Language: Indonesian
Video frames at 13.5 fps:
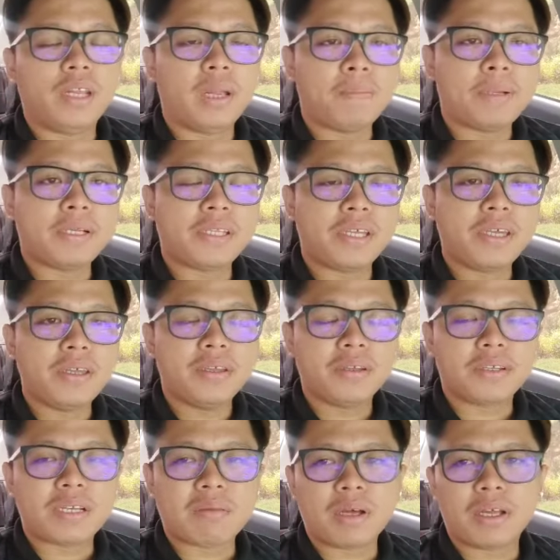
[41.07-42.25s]
Tidak pasti
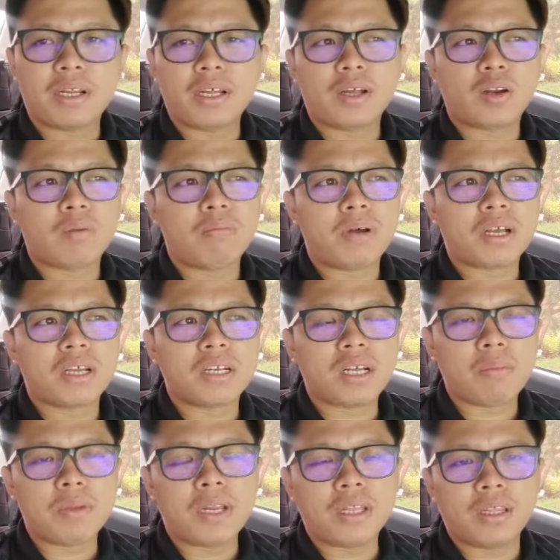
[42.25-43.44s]
sama ada rombakan
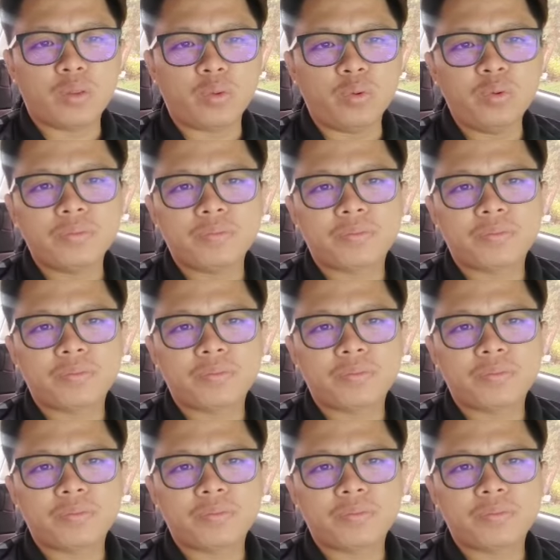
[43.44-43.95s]
kabinet itu